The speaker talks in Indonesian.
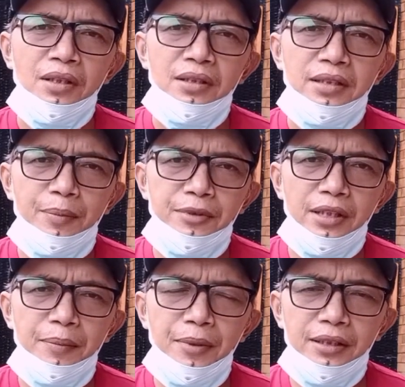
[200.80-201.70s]

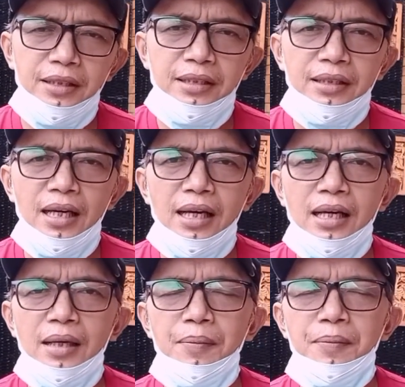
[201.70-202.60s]
subscriber kita
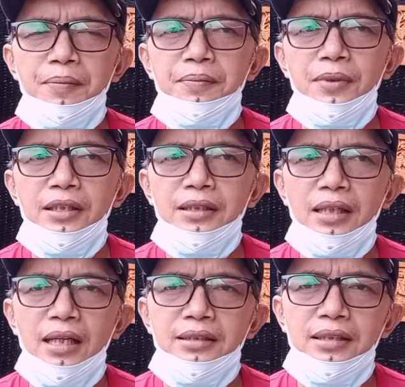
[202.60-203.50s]

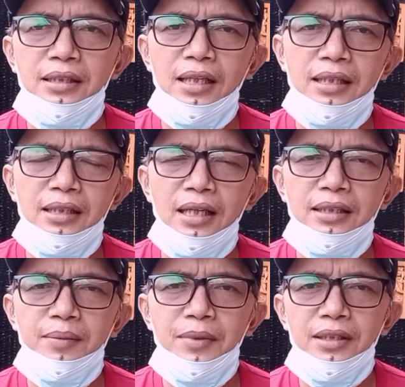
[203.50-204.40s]
berinteraksi dekat dengan
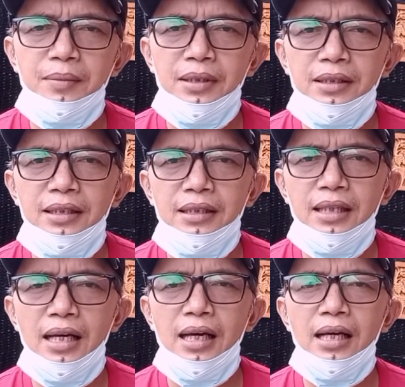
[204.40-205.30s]
teman-teman
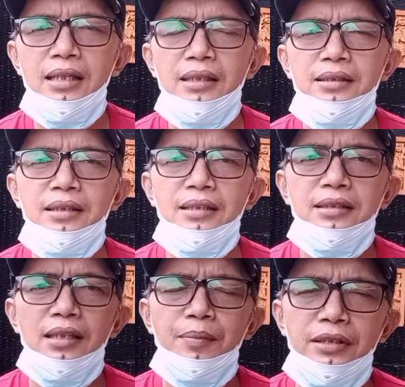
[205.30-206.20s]
kita dengan
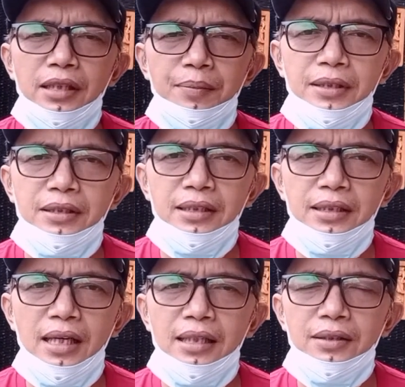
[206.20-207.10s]
sahabat-sahabat
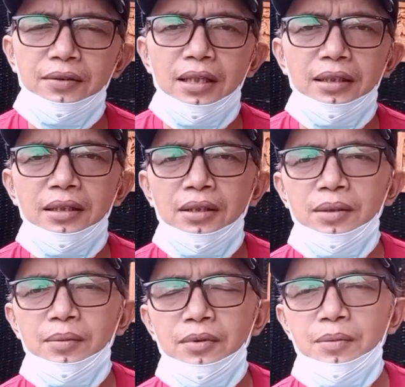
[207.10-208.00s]
kita itu kan
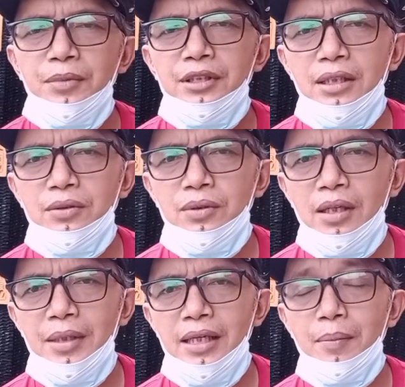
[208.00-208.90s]
bisa
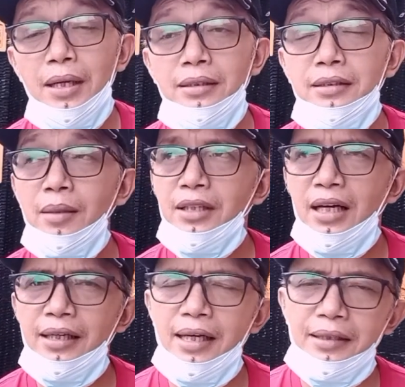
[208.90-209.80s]
juga menambah jam
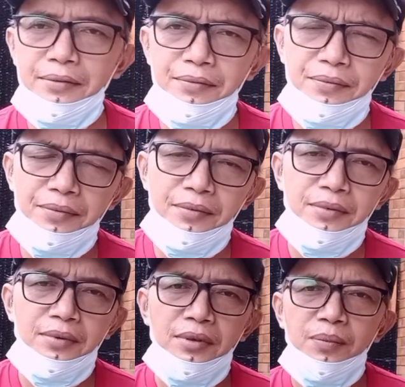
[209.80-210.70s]
tayang
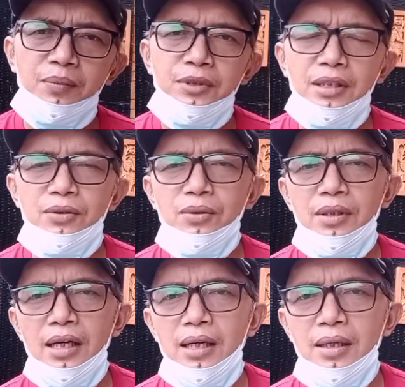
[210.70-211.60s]
bisa
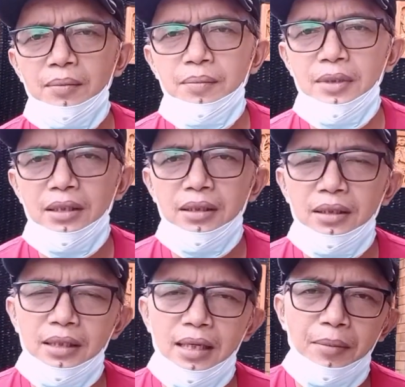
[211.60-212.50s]
juga
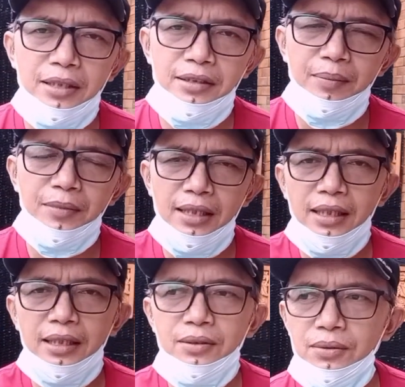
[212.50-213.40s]
menambah jam
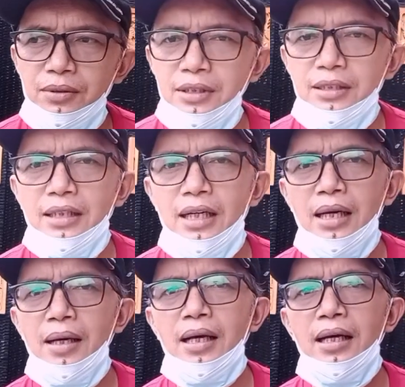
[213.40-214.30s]
tayang itu
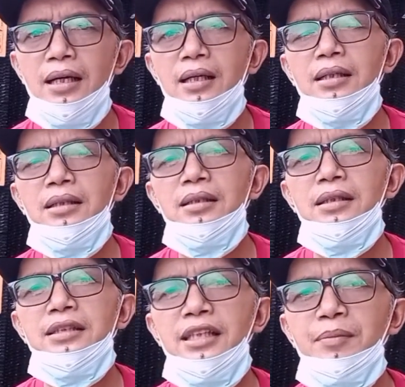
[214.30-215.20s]
secara
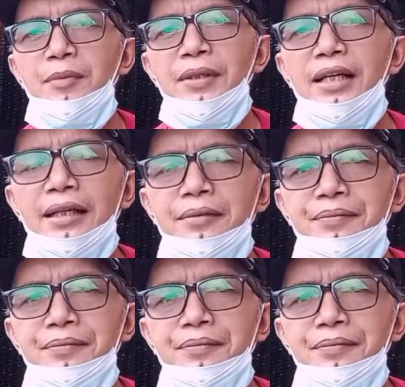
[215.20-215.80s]
eh, signifikan